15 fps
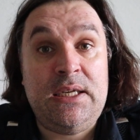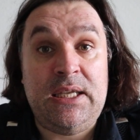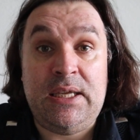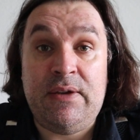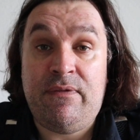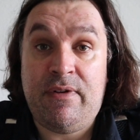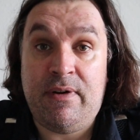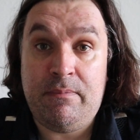
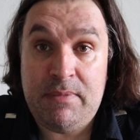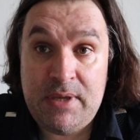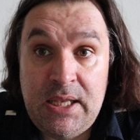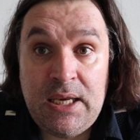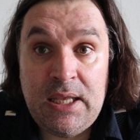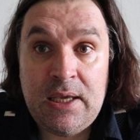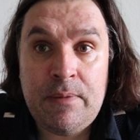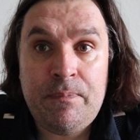die
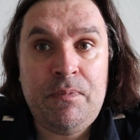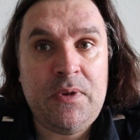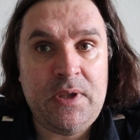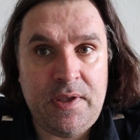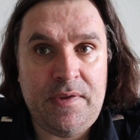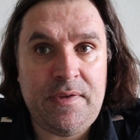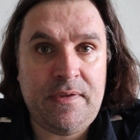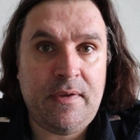Familie
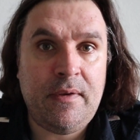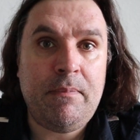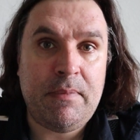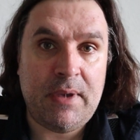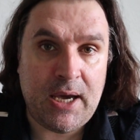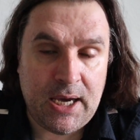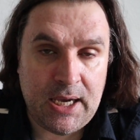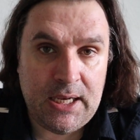ist
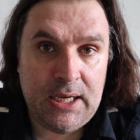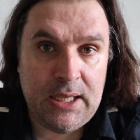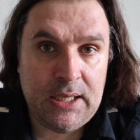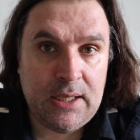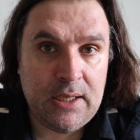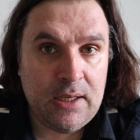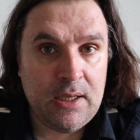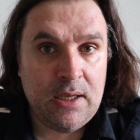mir
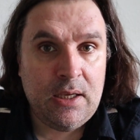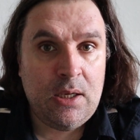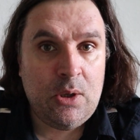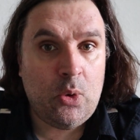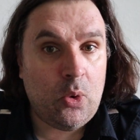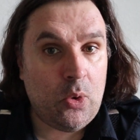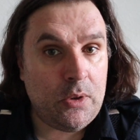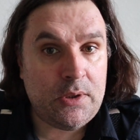heilig
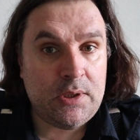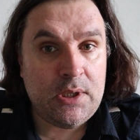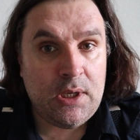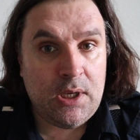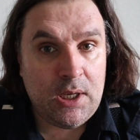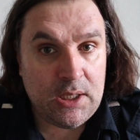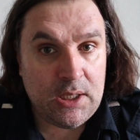und